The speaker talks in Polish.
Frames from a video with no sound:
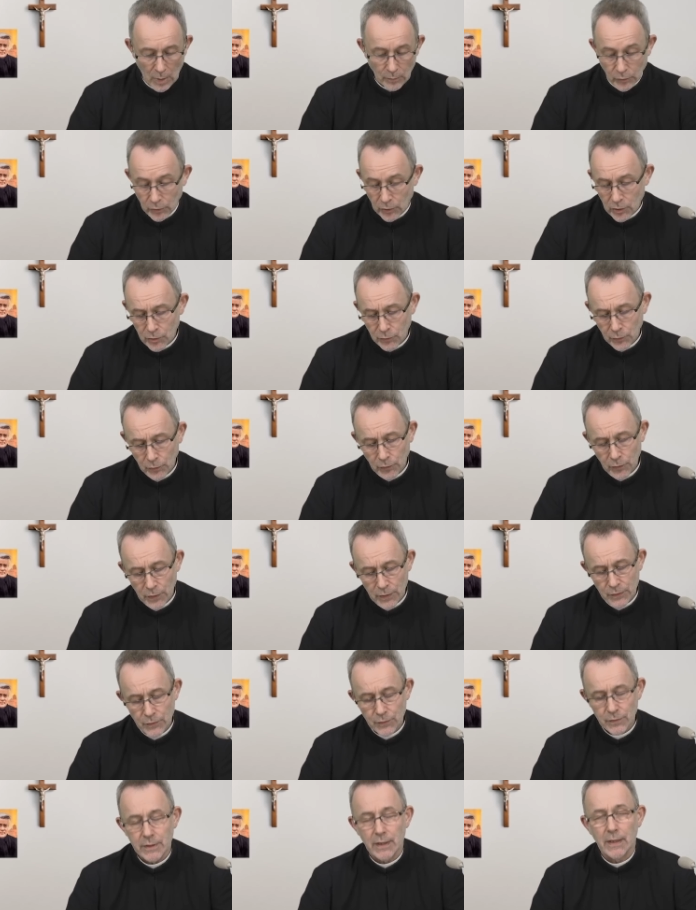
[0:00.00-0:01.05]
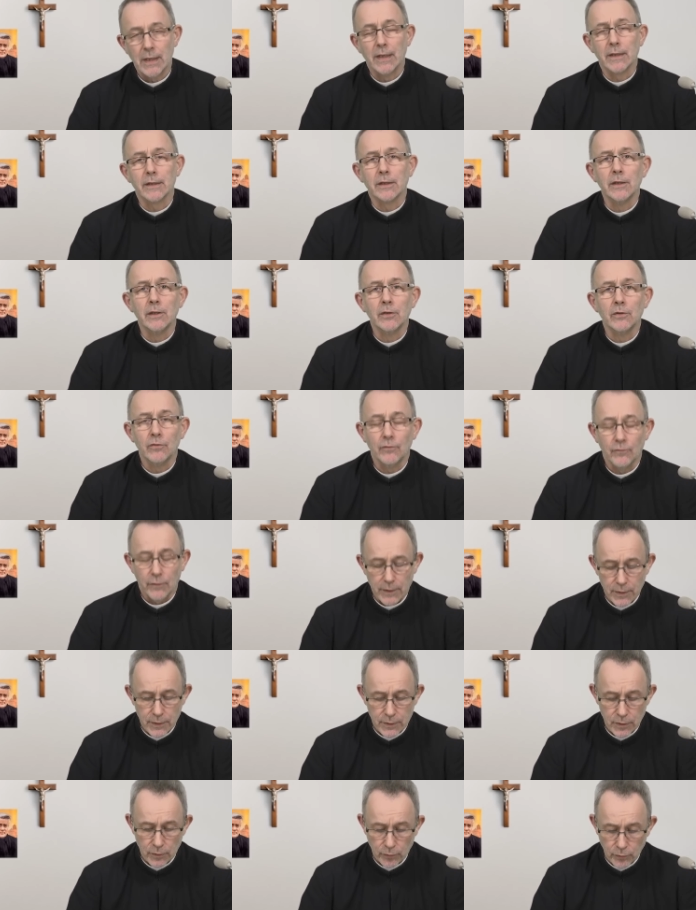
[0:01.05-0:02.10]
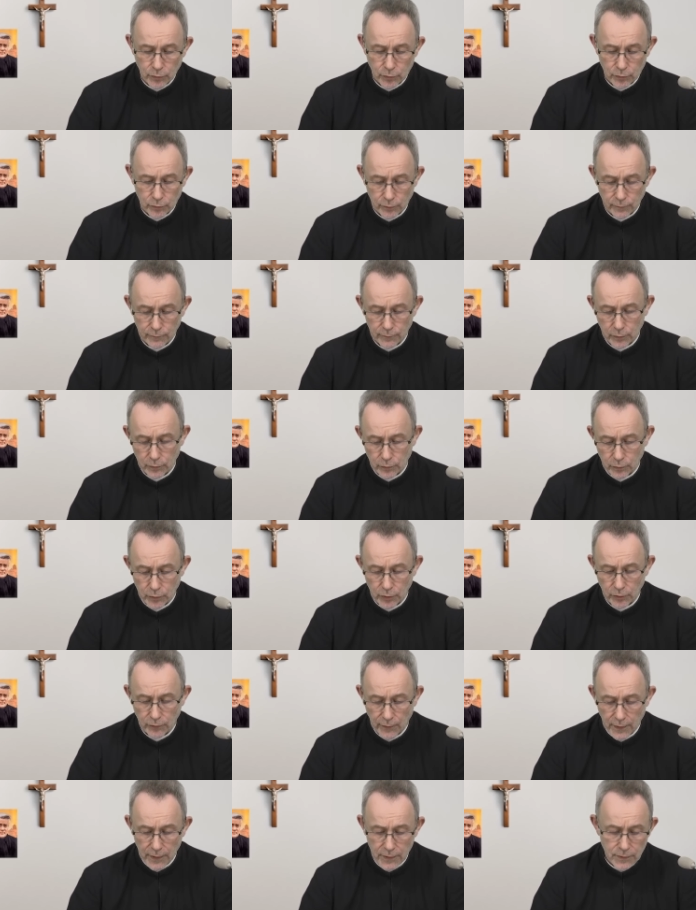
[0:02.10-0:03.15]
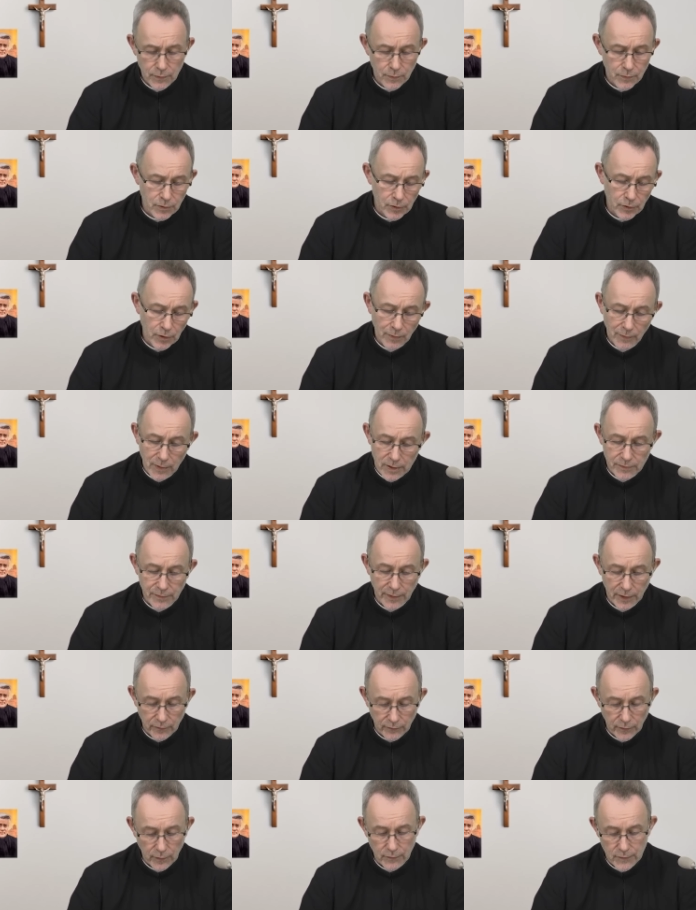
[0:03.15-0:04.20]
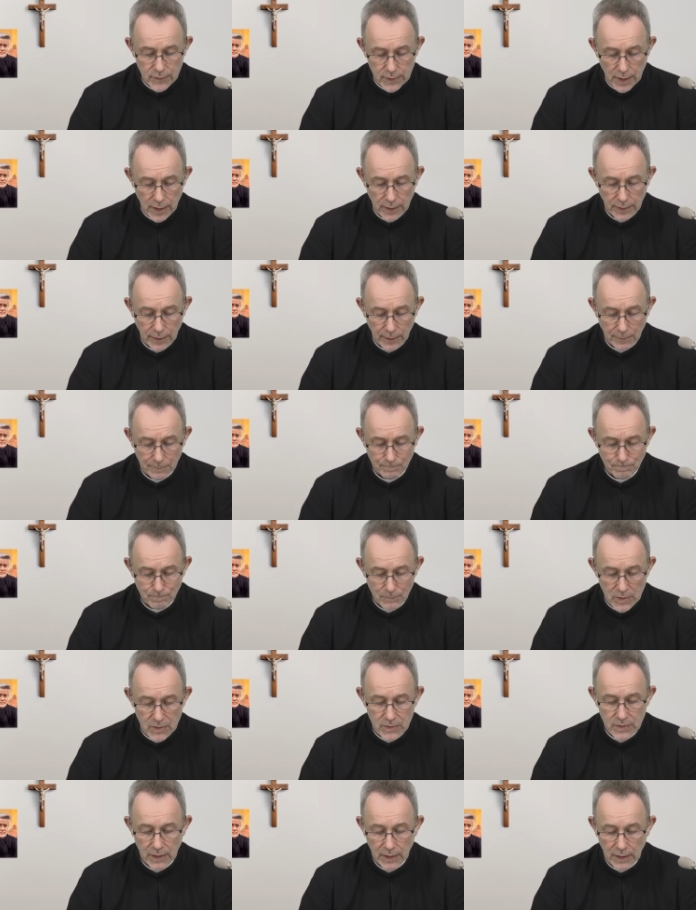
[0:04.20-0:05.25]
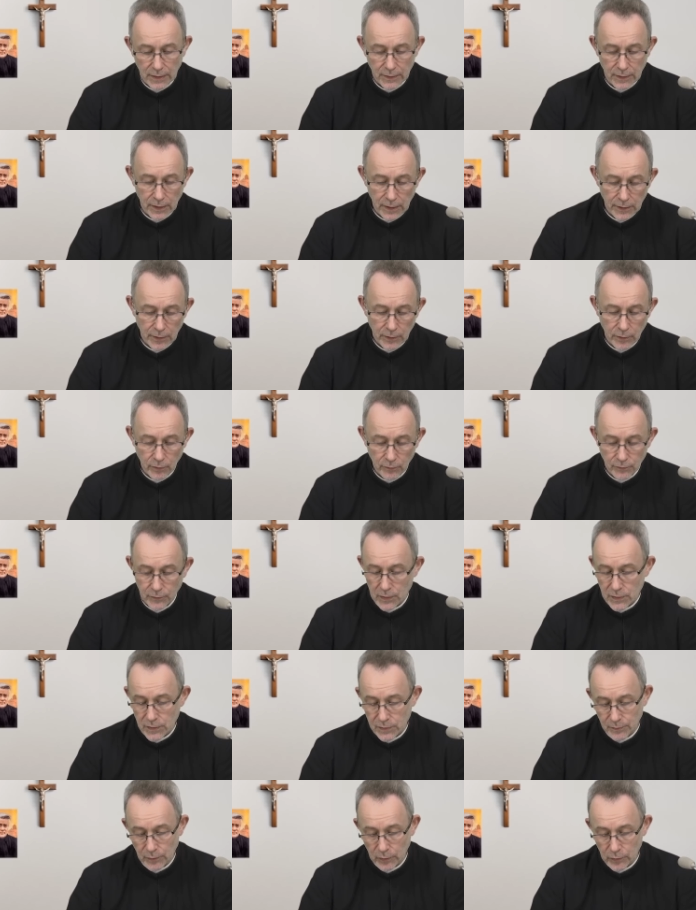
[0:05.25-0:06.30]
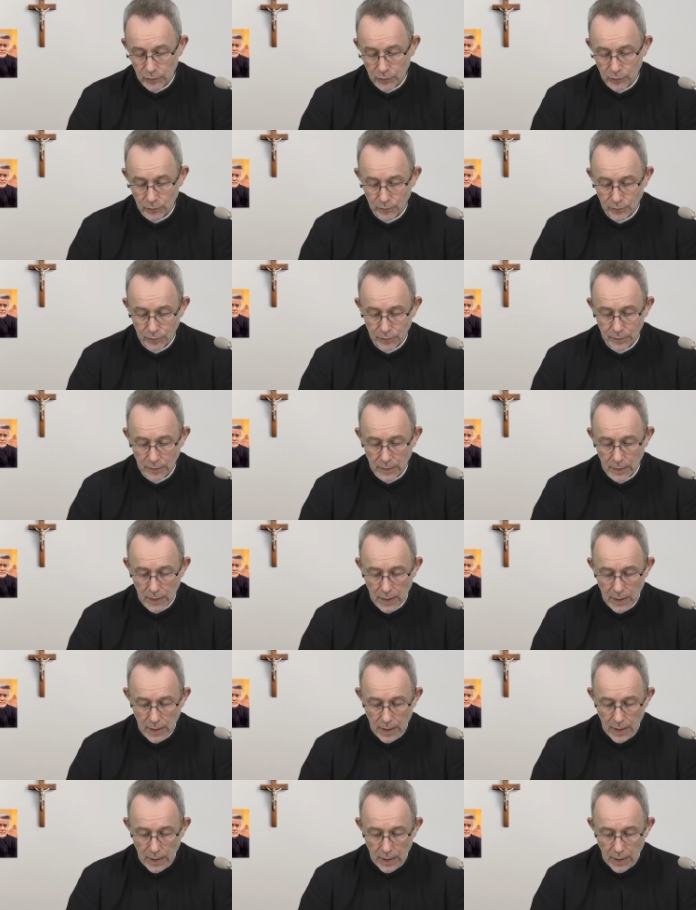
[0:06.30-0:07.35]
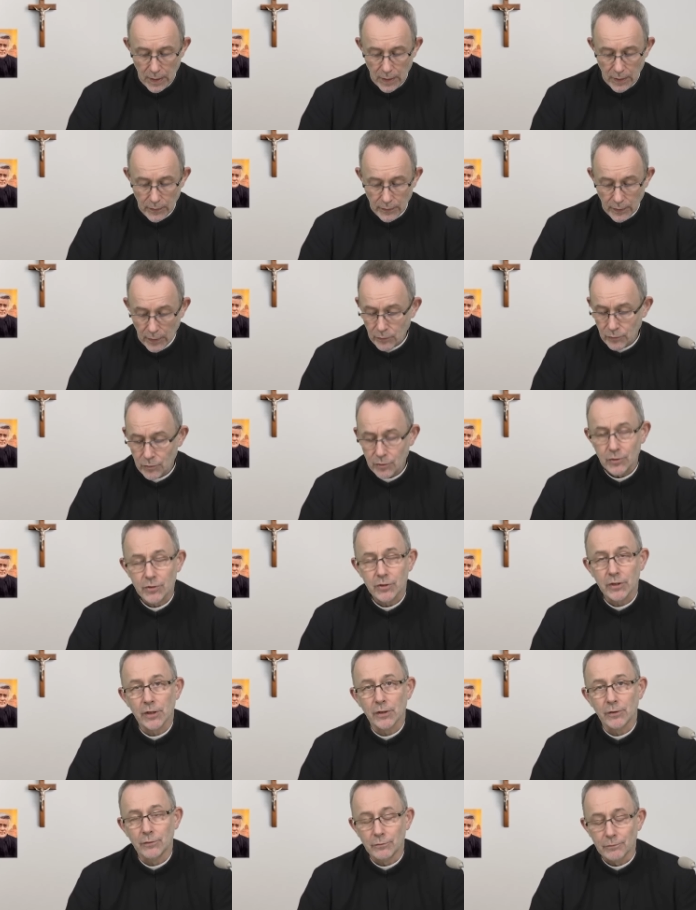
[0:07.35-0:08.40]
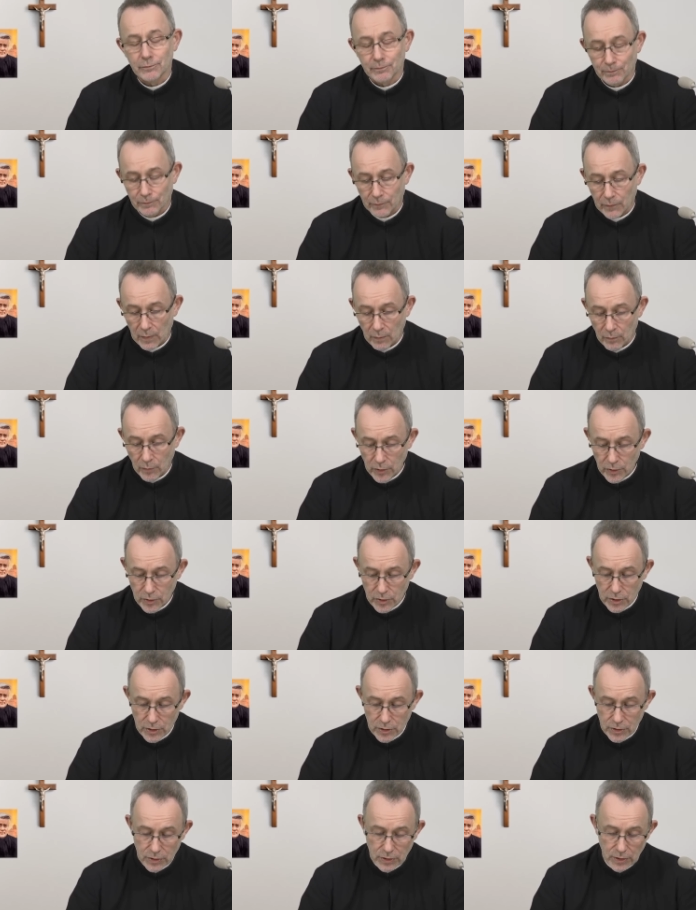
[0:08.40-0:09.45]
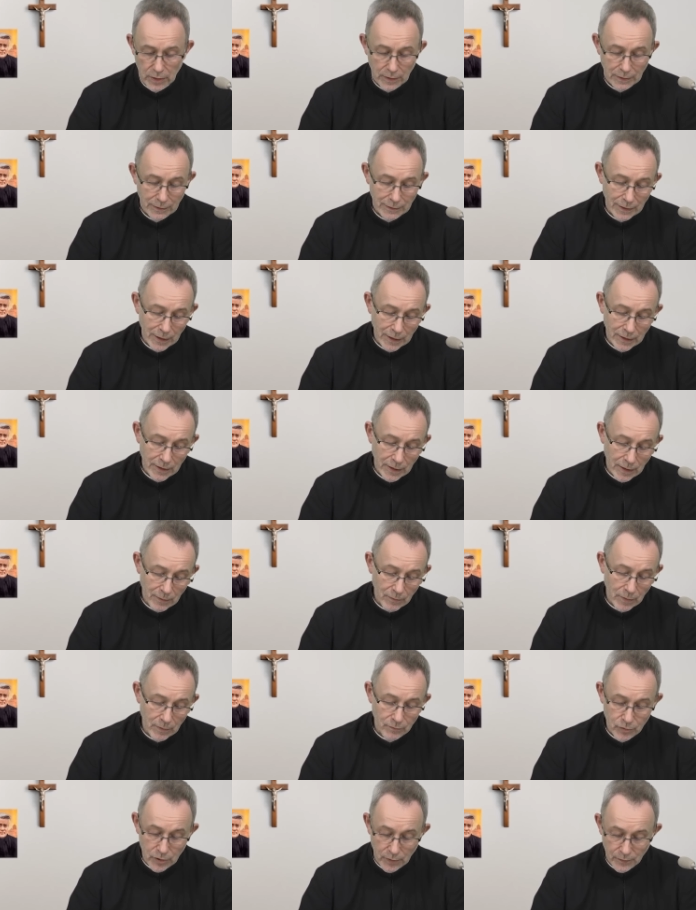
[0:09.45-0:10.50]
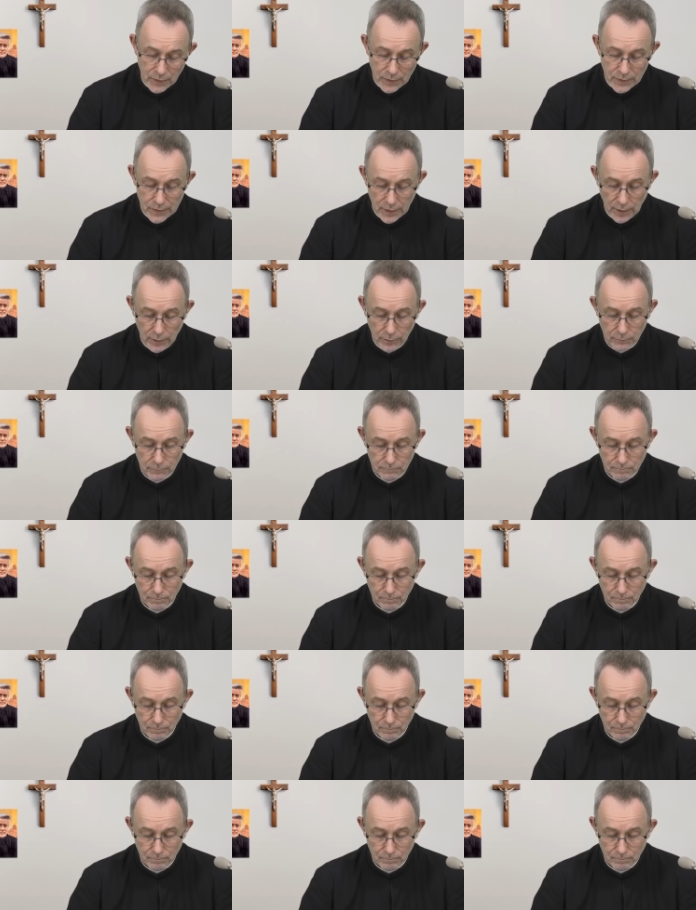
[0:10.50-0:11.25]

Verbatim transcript: Podeszło do Jezusa kilku faryzeuszów, którzy twierdzą, że nie ma zmartwychwstania, i zagadnęli go w ten sposób. Nauczycielu, Mojżesz tak nam przepisał.